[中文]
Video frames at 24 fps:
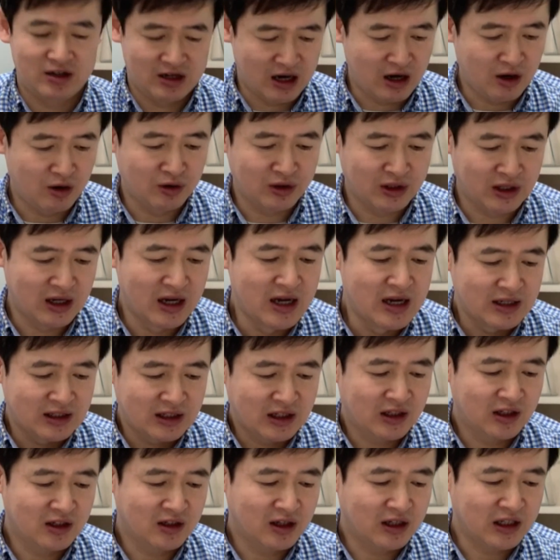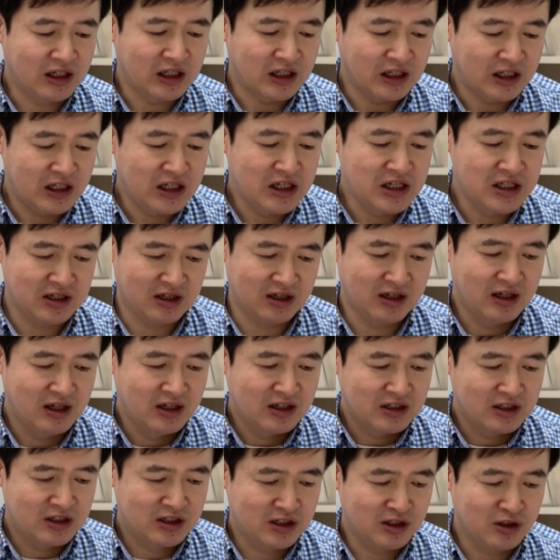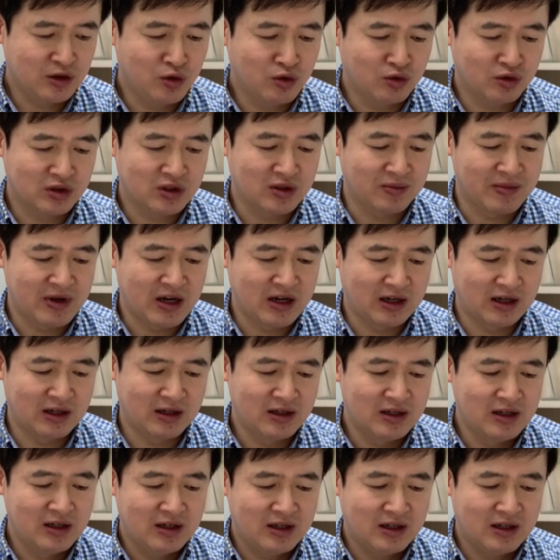然后呢，他的里衣呢是用怎么样呢？